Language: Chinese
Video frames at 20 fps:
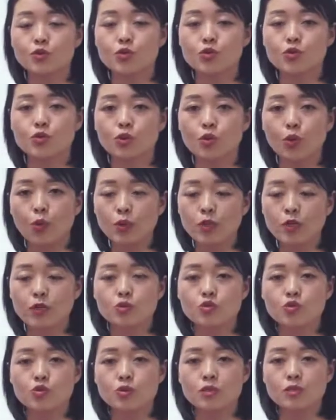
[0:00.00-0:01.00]
就是说同一个
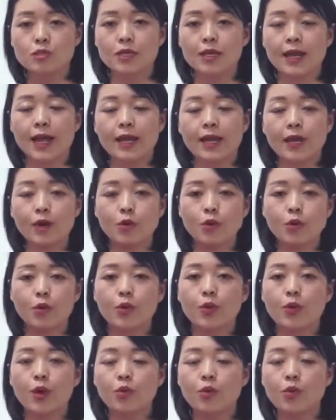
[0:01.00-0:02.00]
句子来来
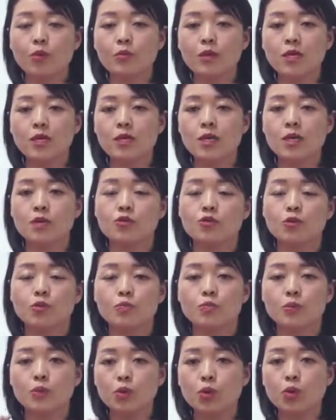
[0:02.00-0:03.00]
回回我们
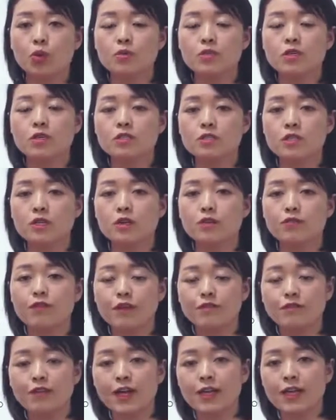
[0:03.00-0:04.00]
用不同的这个
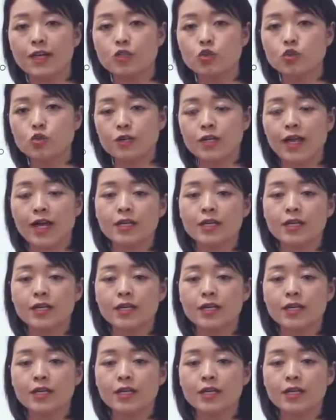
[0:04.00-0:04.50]
方法来说，